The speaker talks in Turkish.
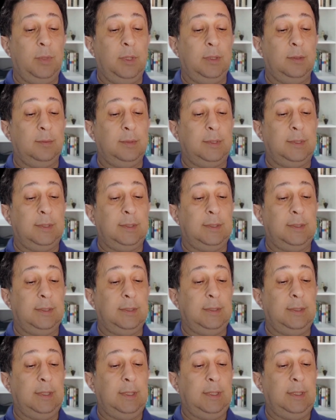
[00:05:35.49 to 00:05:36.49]

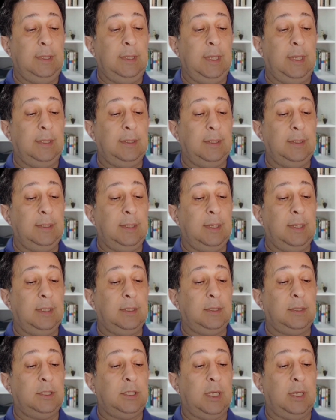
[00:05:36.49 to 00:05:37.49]
bağımsızlığını ilan ederek
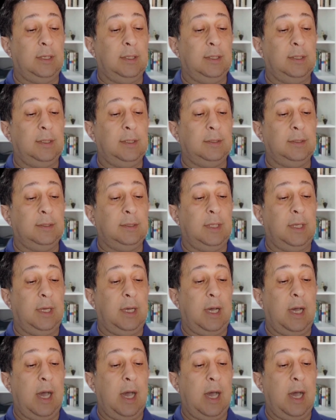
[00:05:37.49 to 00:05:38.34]
Çarlık adını